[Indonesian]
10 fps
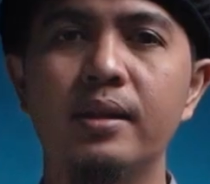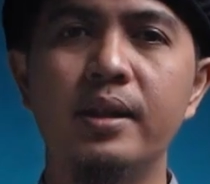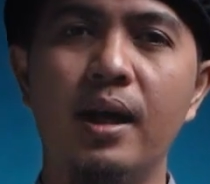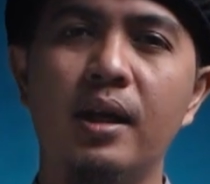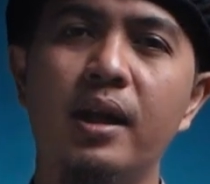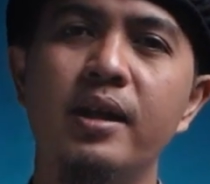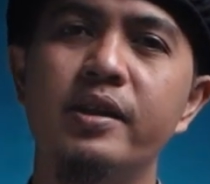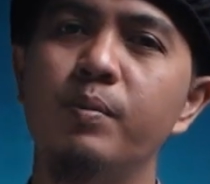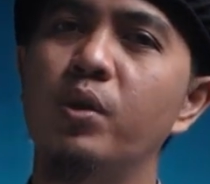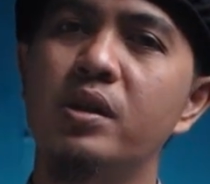tidak akan
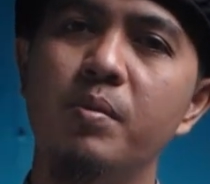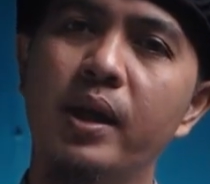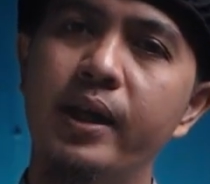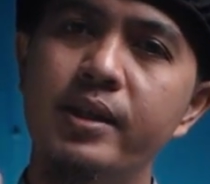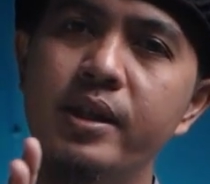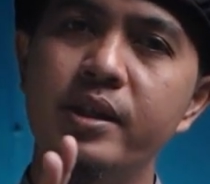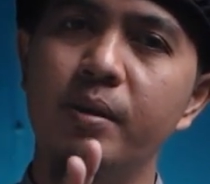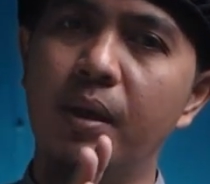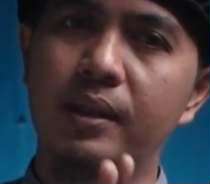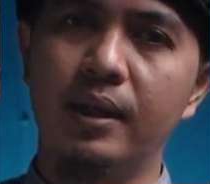disebut sebagai
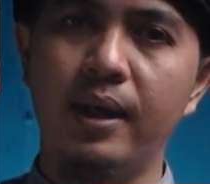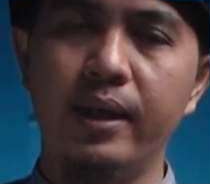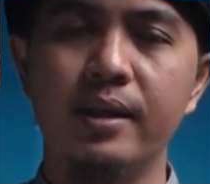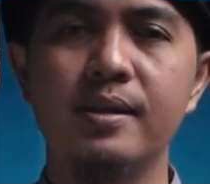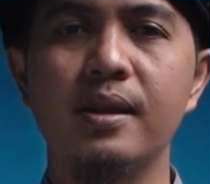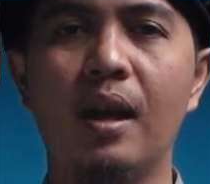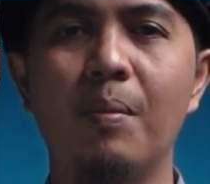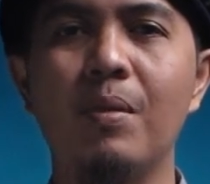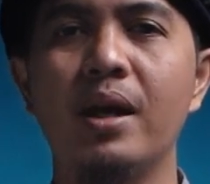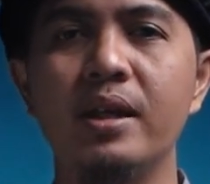cincin materai
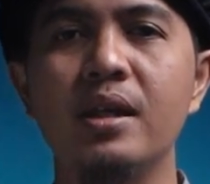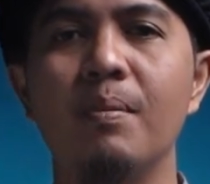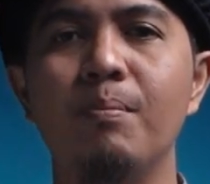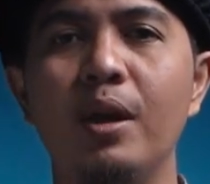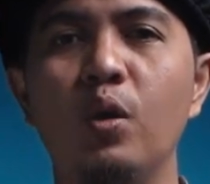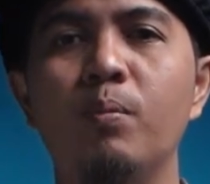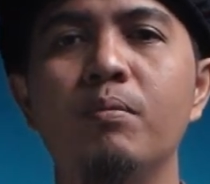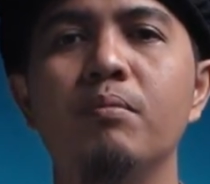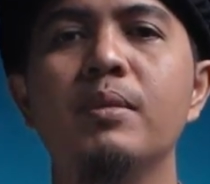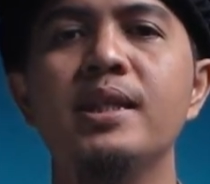selama ia
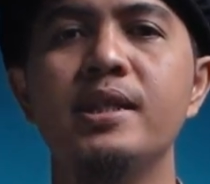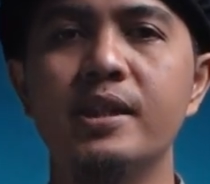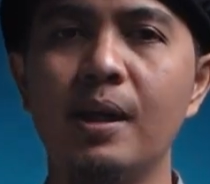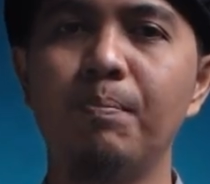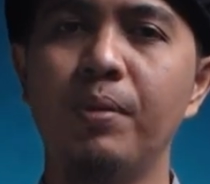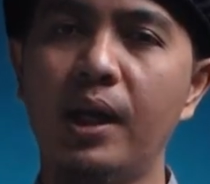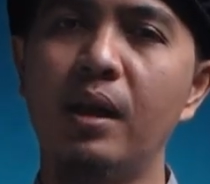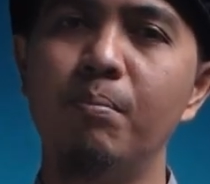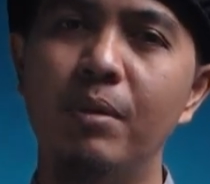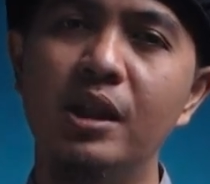belum
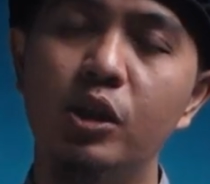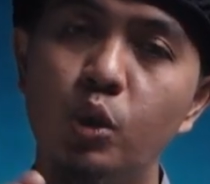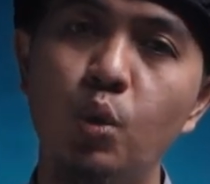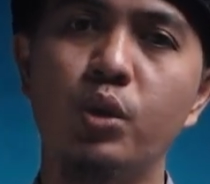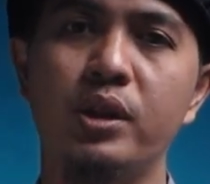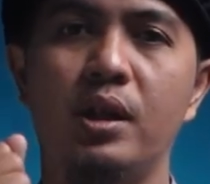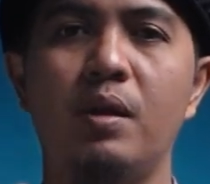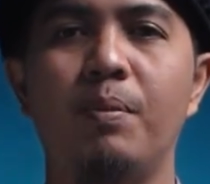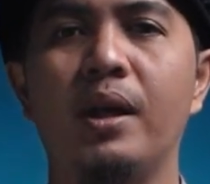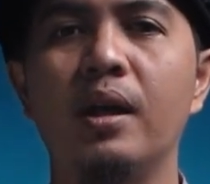mencapkan
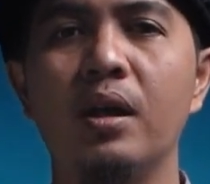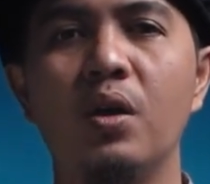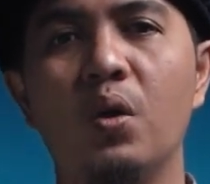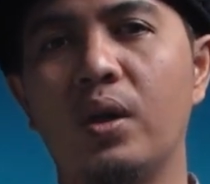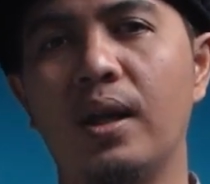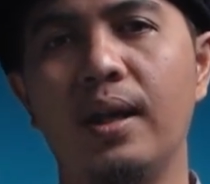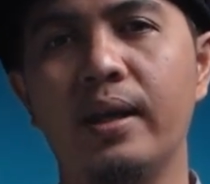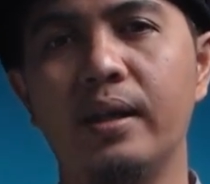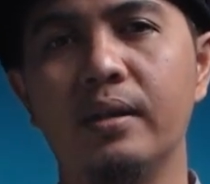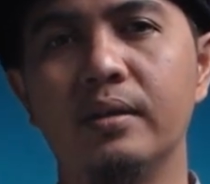bentuknya kepada orang
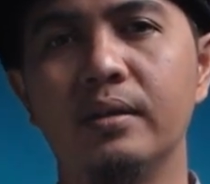lain.